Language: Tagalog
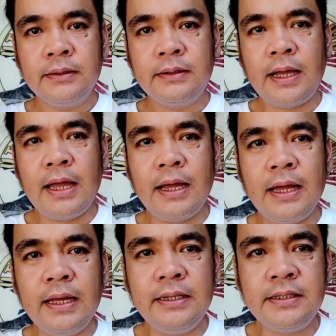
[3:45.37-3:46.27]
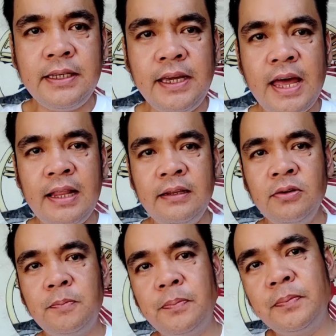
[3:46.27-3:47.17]
Saka kay Siang
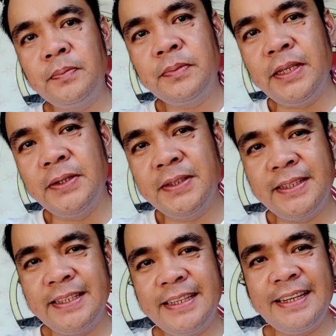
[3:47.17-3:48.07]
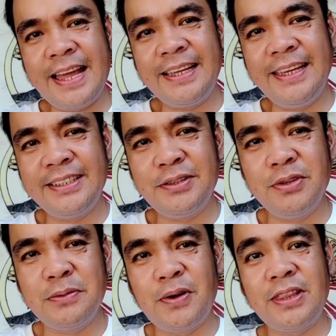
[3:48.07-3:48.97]
Loop. Yun, laging
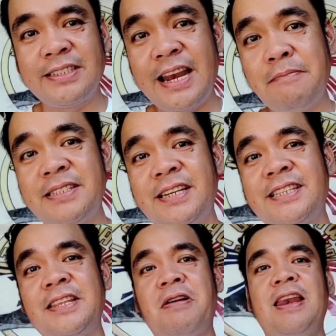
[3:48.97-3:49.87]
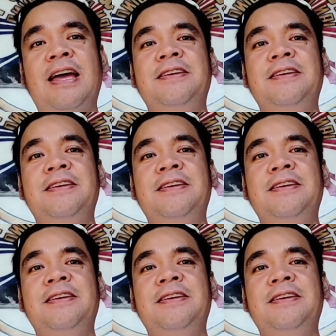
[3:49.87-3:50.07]
sumusuporta. Salamat sir sa tiwala.